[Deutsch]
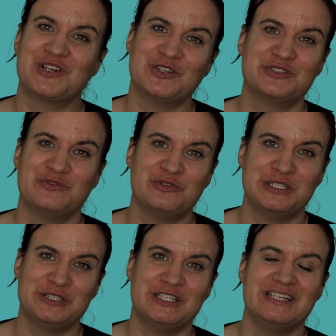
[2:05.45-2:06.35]

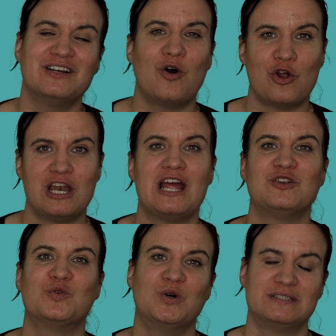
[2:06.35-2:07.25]
kostenpflichtigen
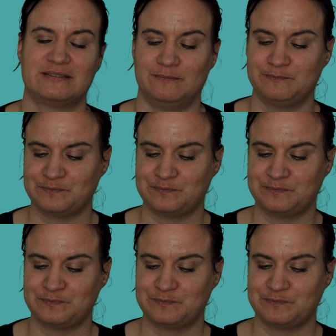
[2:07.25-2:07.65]
Online-Kursen.